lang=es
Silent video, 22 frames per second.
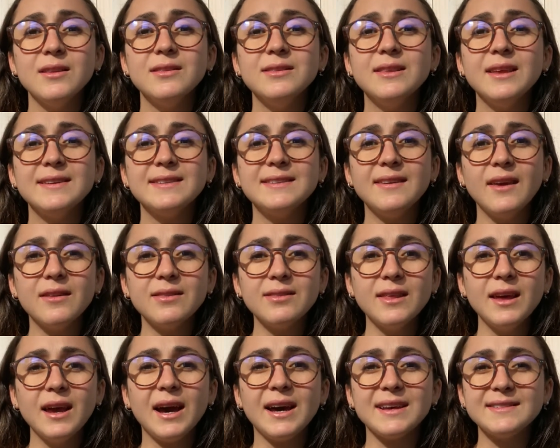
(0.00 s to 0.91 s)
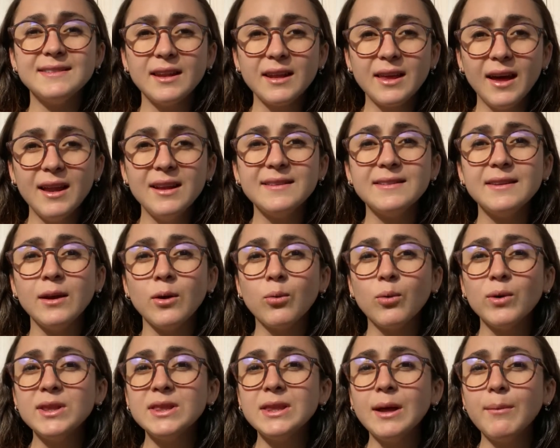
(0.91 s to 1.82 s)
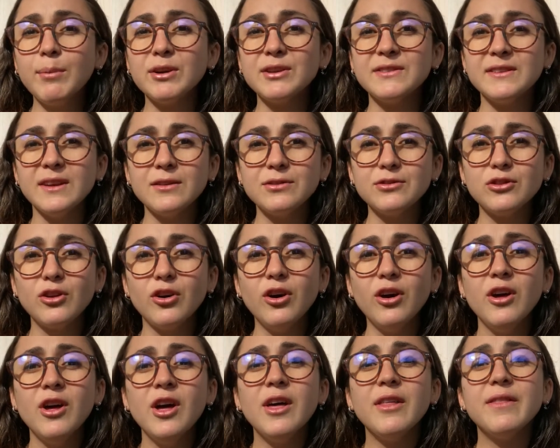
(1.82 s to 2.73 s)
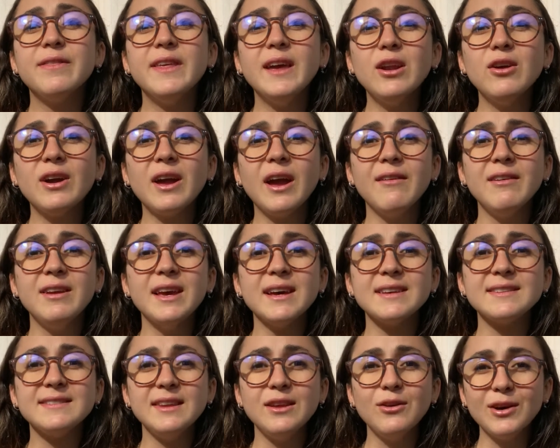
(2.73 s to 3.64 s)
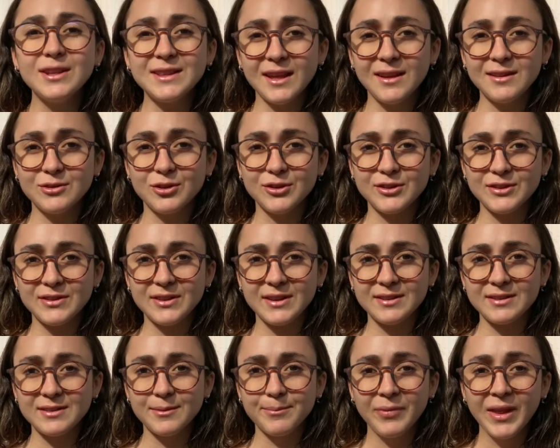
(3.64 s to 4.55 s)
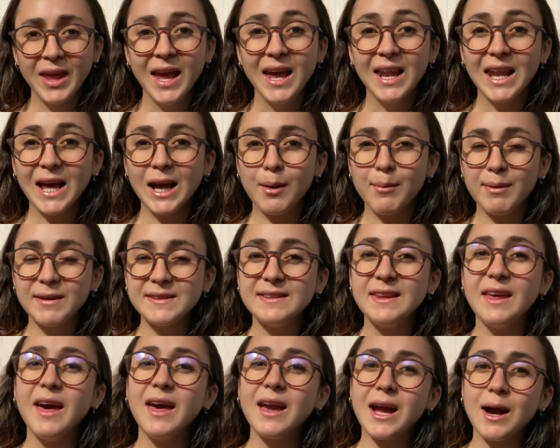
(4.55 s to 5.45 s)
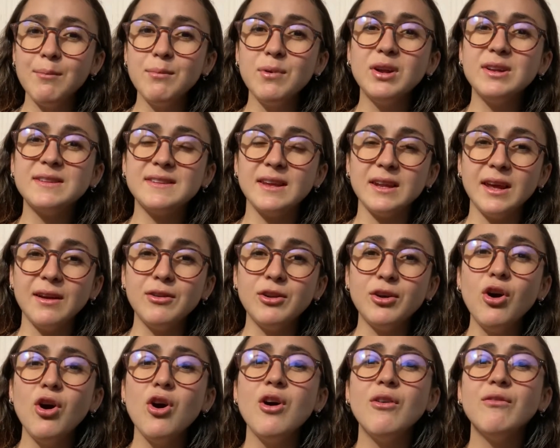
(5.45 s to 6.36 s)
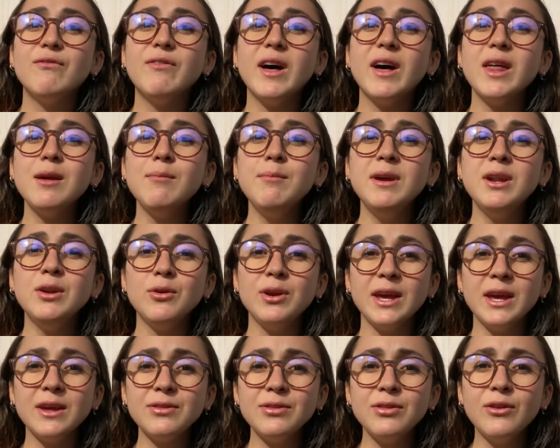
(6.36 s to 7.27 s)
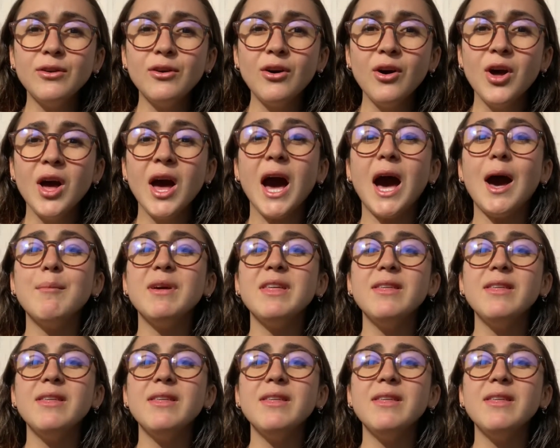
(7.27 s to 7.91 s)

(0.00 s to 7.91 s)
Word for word: desciende a cerca del 50% de lo que había sido hasta entonces. La capacidad de cambio del cerebro va disminuyendo a